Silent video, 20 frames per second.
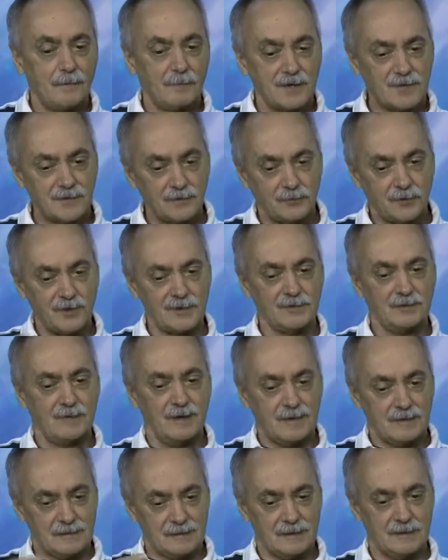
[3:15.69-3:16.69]
Mas depois
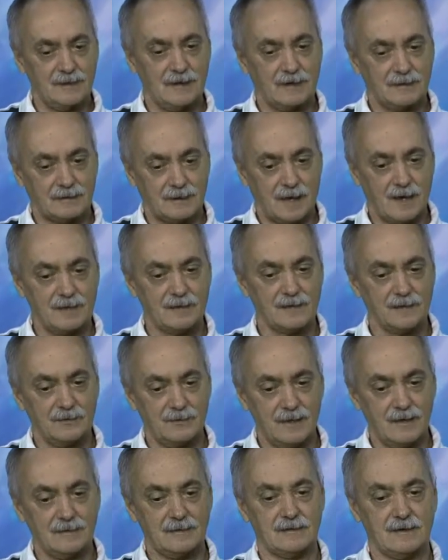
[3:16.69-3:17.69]
doencinha atrás de
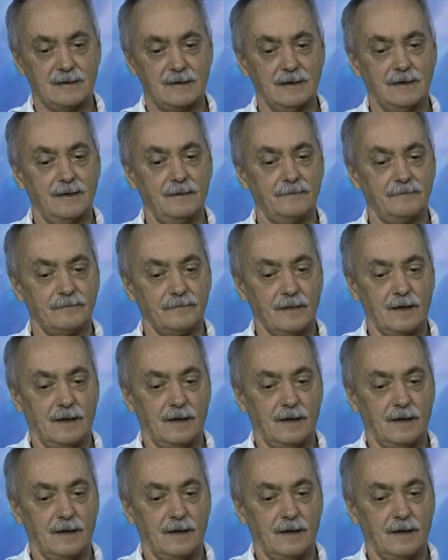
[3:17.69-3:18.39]
doencinha,